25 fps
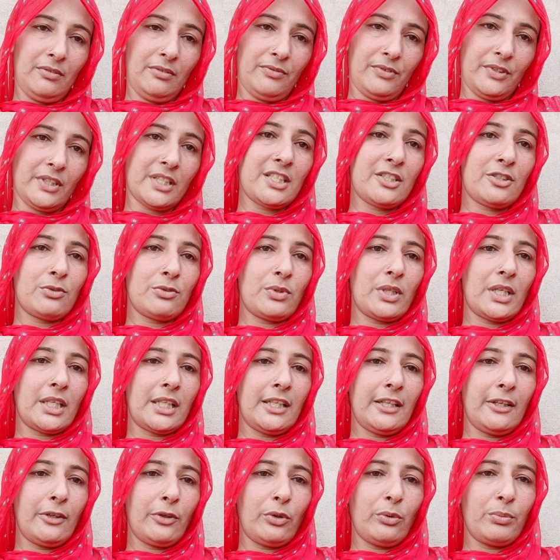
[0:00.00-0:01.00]
फर्ज जो है
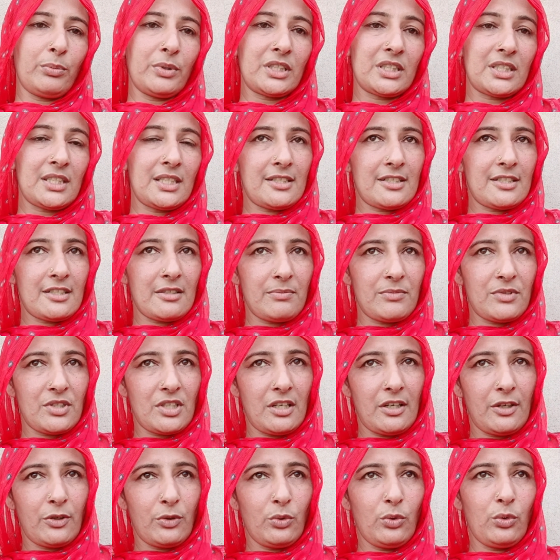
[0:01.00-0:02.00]
कहने को बच्चा ने
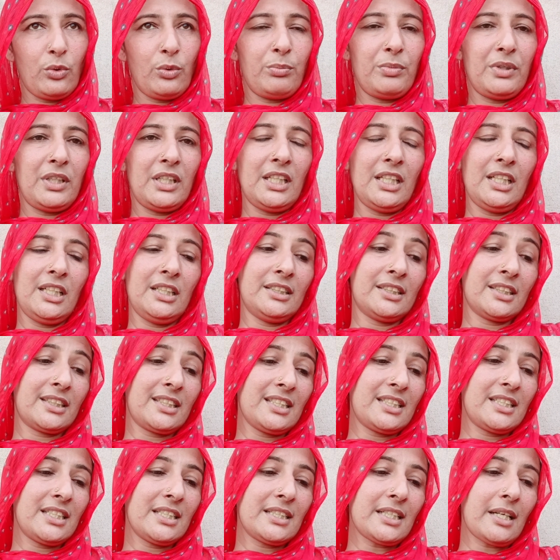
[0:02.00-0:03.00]
समझान को भी जबकि
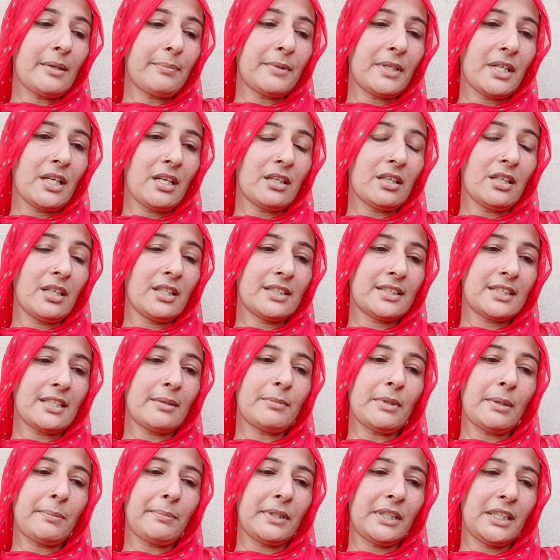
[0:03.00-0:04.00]
चीज़ अपना अखा
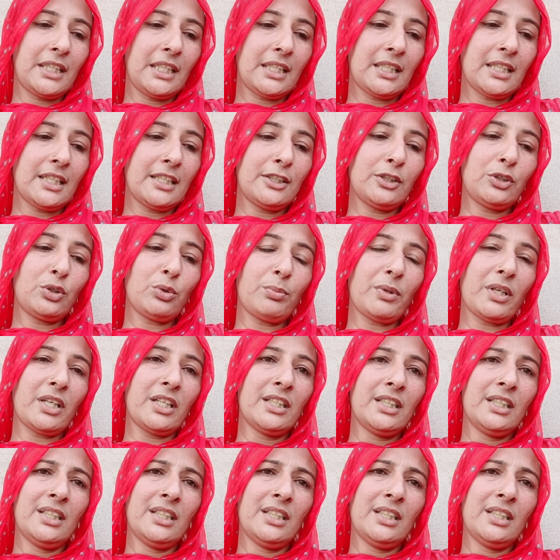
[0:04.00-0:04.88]
सामने आप देखा नहीं तो बा